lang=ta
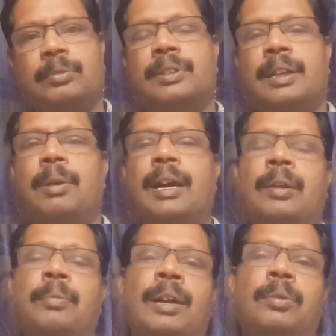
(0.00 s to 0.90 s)

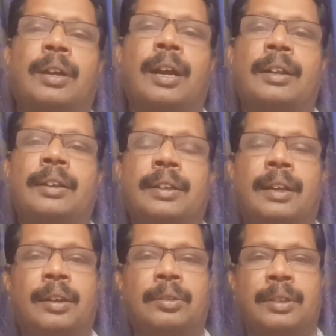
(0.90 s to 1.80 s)
சிரமகரமான ஒரு காரியம் அது
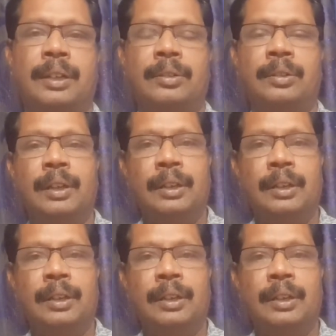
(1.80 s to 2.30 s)
எல்லாருக்கும் தெரியும்